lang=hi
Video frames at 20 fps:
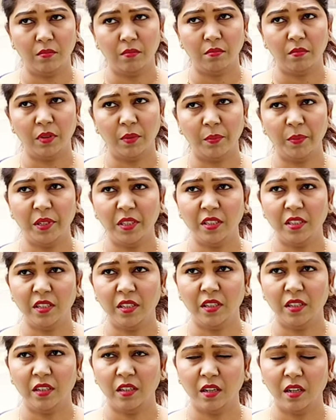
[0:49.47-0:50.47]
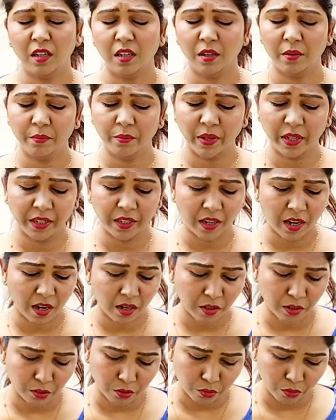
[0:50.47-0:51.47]
मम्मी जी मैं क्या
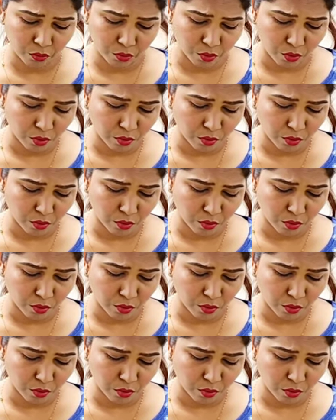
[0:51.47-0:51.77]
करूं